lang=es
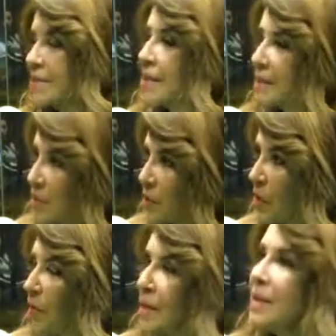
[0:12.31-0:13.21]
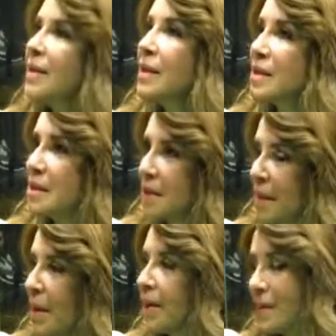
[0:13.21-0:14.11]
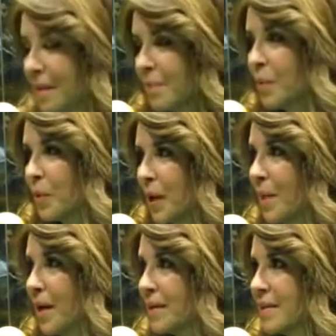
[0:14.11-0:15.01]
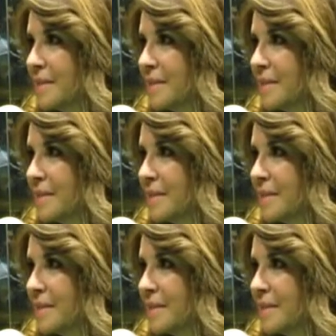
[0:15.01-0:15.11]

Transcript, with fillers: este disco que se llama Tiempo de Amar.